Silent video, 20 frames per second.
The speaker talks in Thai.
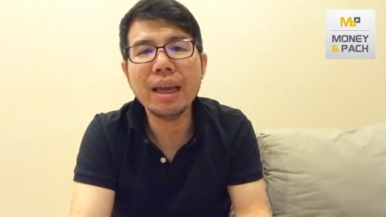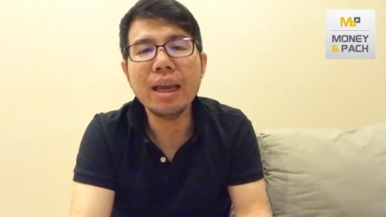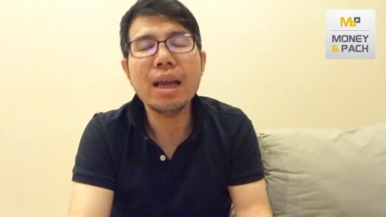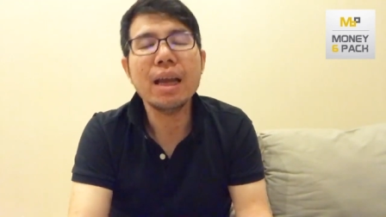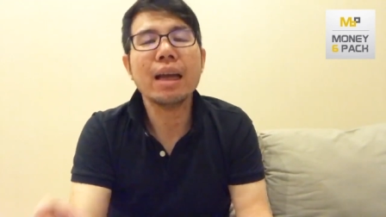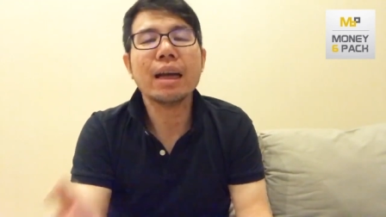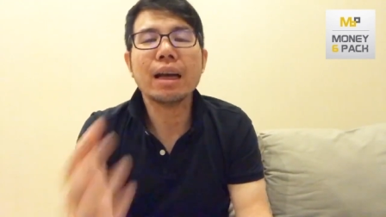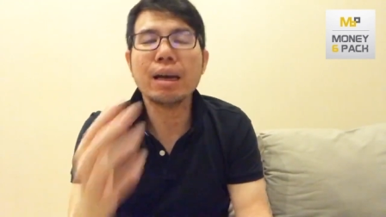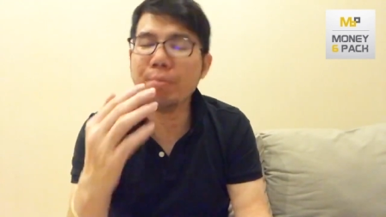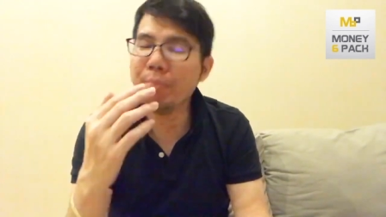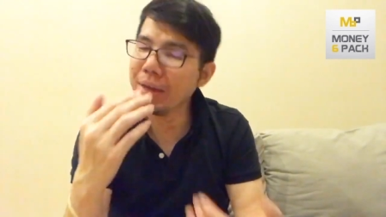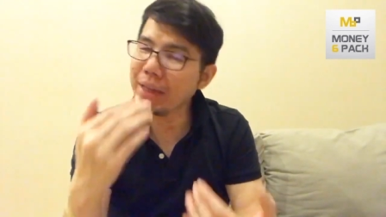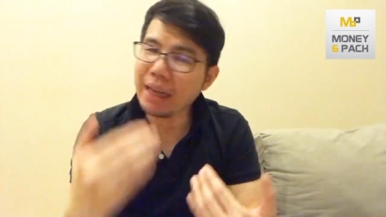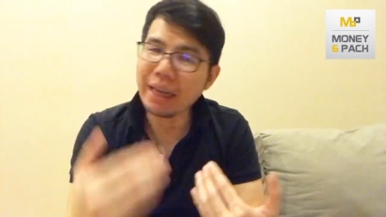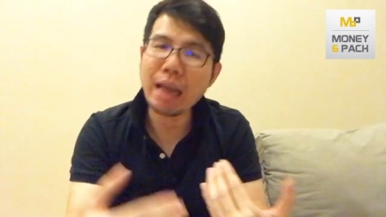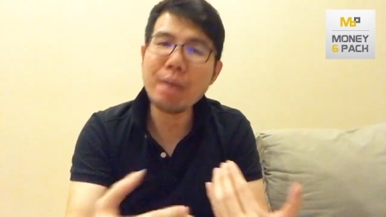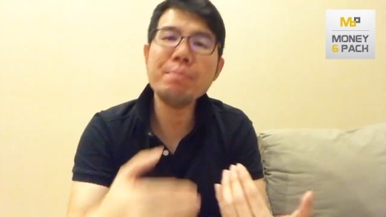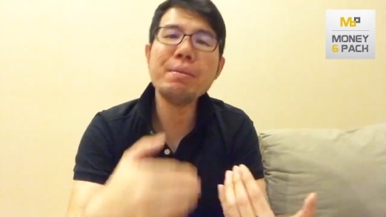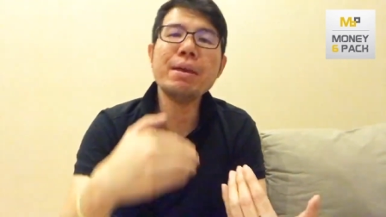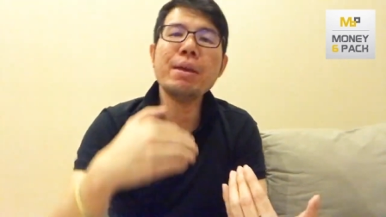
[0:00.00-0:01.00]
คือมันจะได้
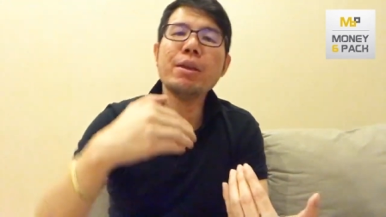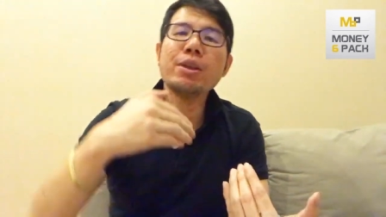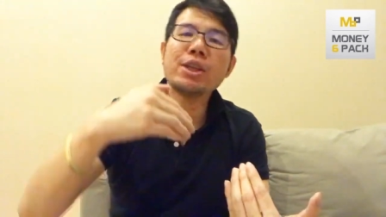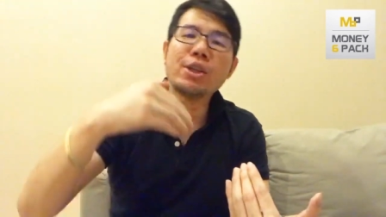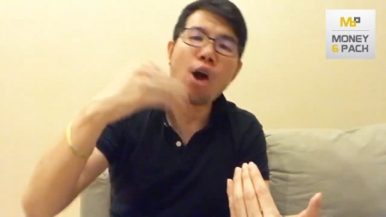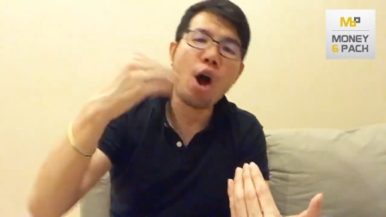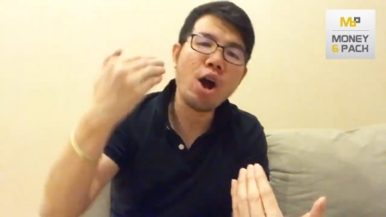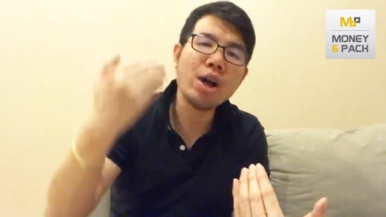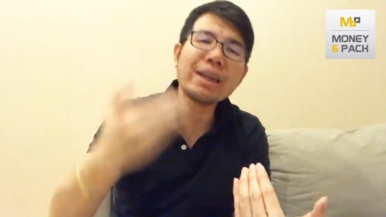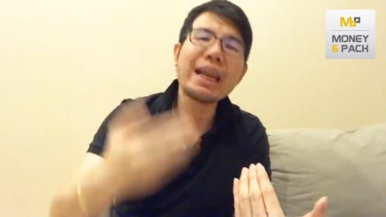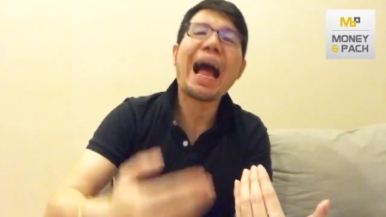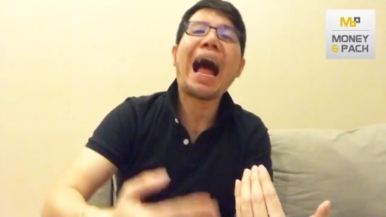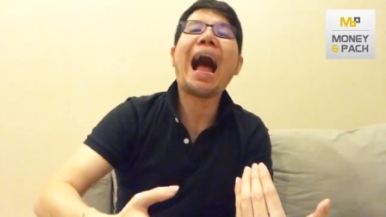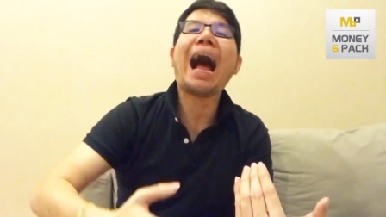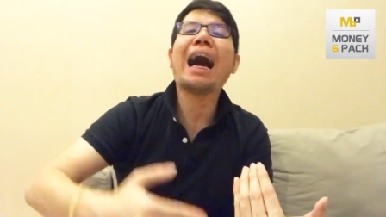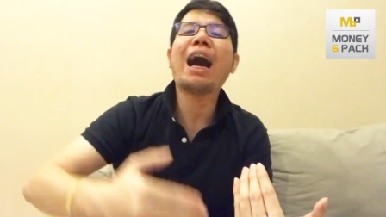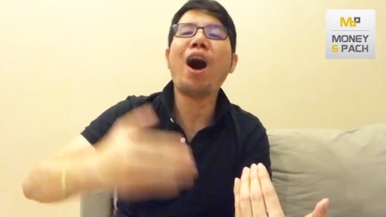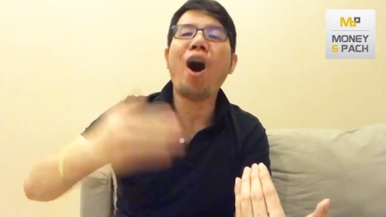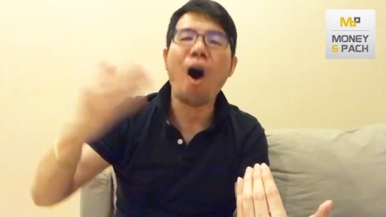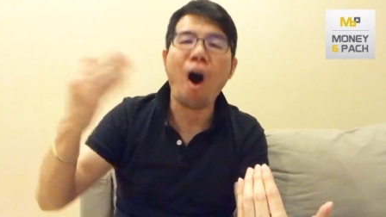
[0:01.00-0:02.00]
มีช่องทาง
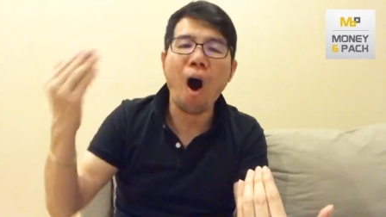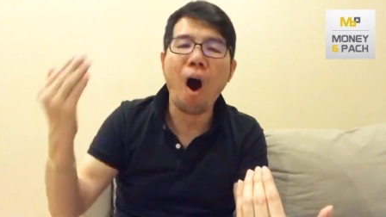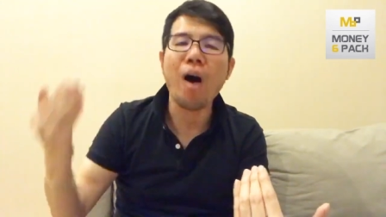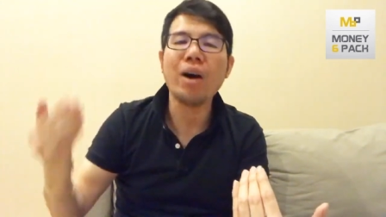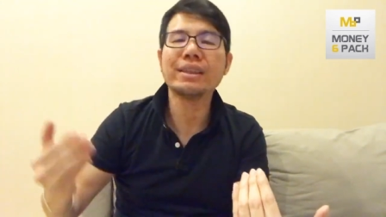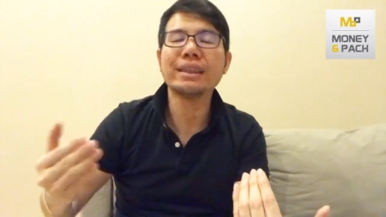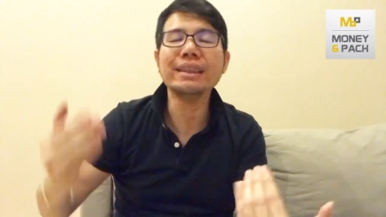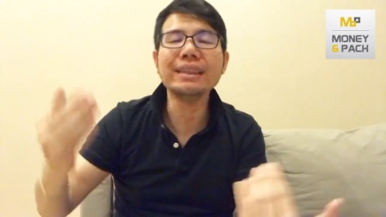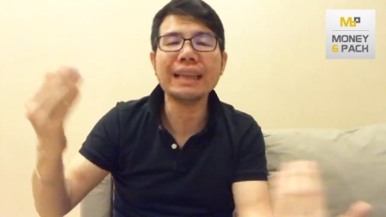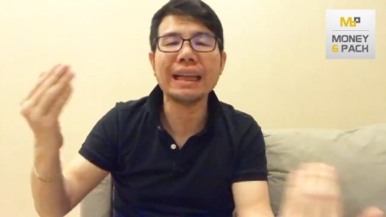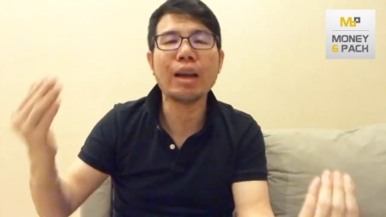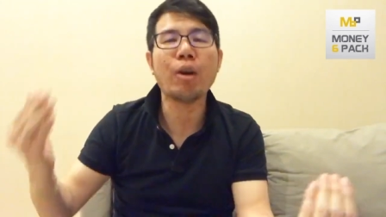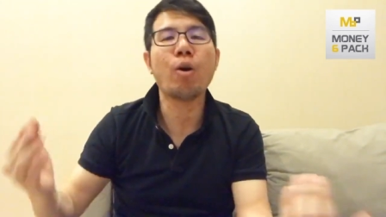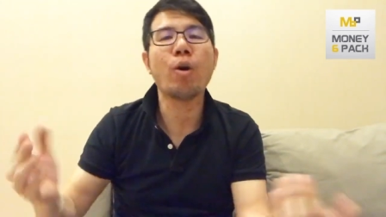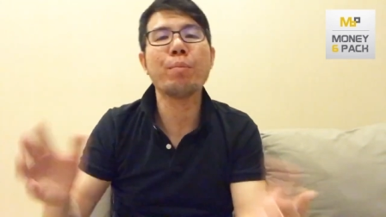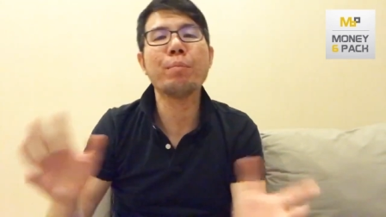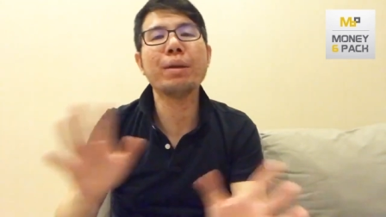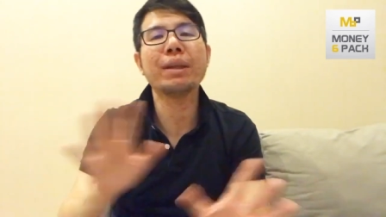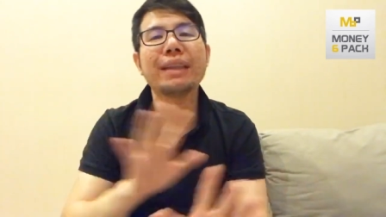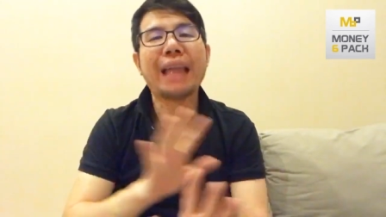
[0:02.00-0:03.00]
ออกซึ่งแต่ละคน
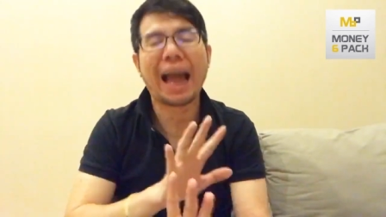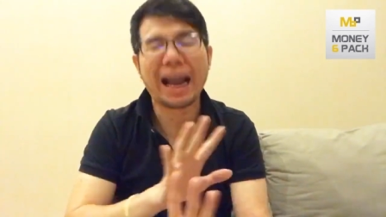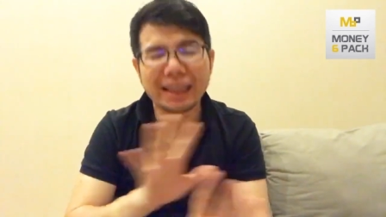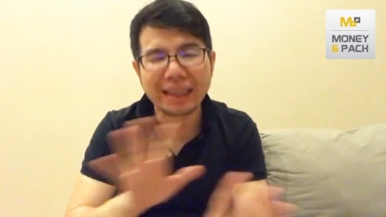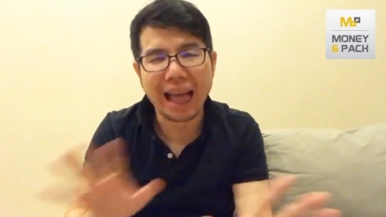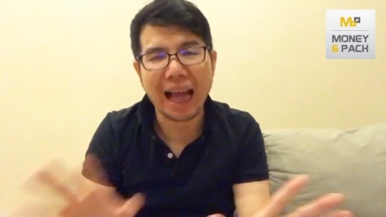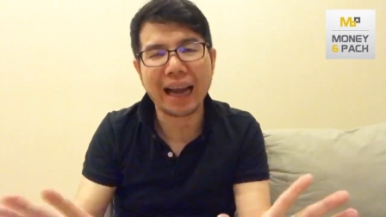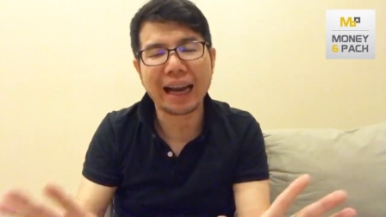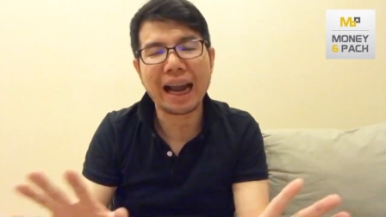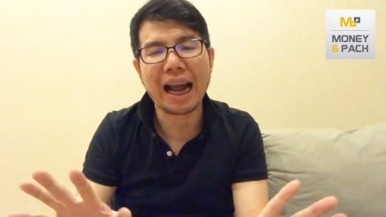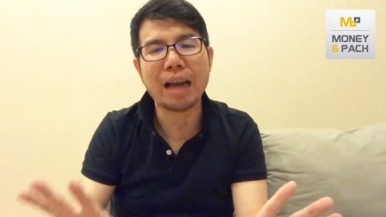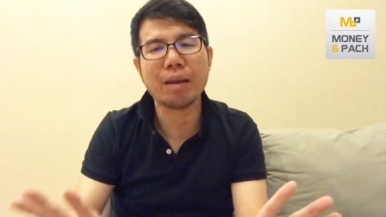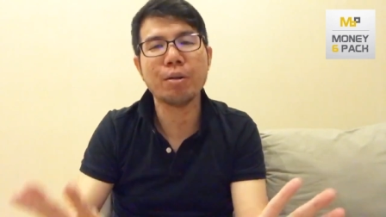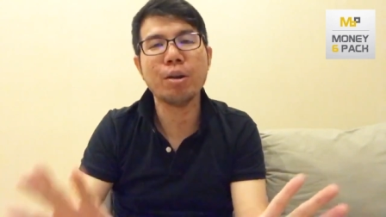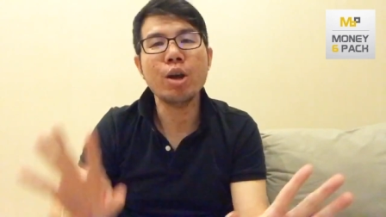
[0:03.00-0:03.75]
มันแตกต่างกัน